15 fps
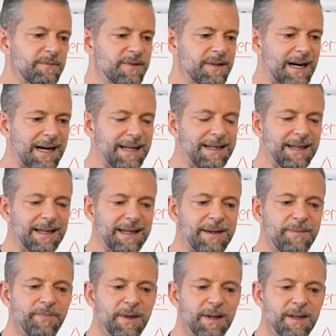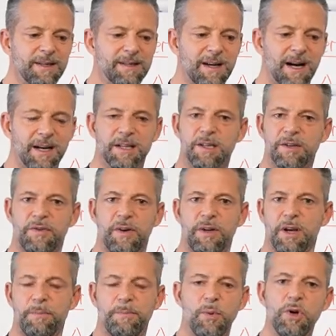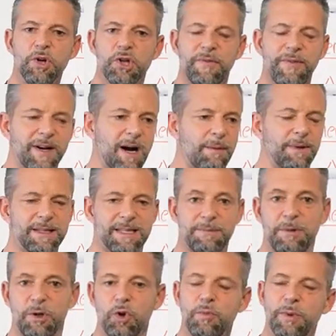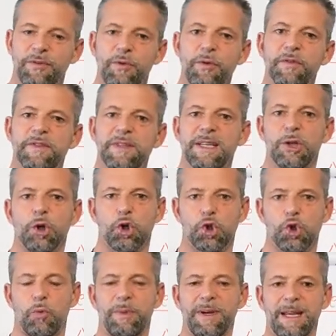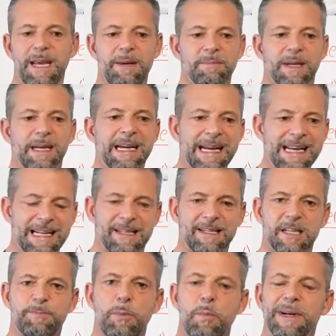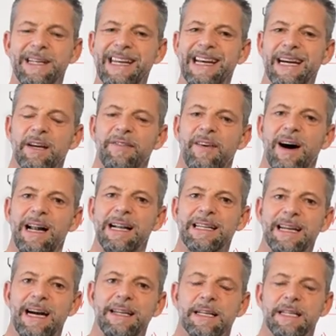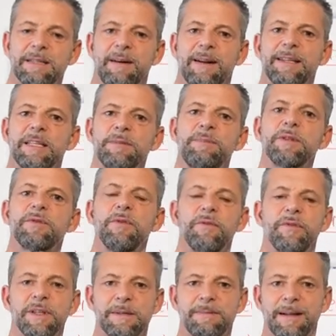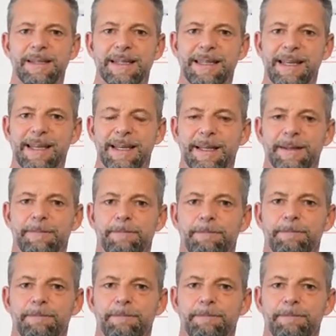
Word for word: es wieder andere, die sagen, es ist völliger Bullshit, wie kann man sich mit über 50 noch so benehmen, dass das pubertäre Verhalten eines 20- bis 25-Jährigen.